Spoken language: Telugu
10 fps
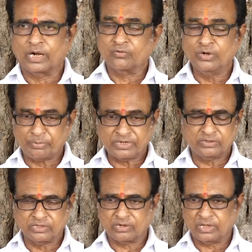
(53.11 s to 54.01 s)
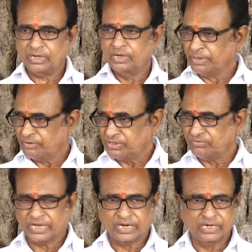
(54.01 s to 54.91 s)
అటువంటి పరిస్థితుల మేము ఈ
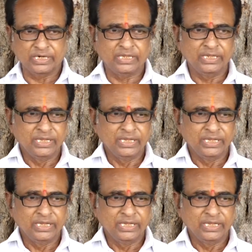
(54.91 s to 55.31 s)
వనాన్ని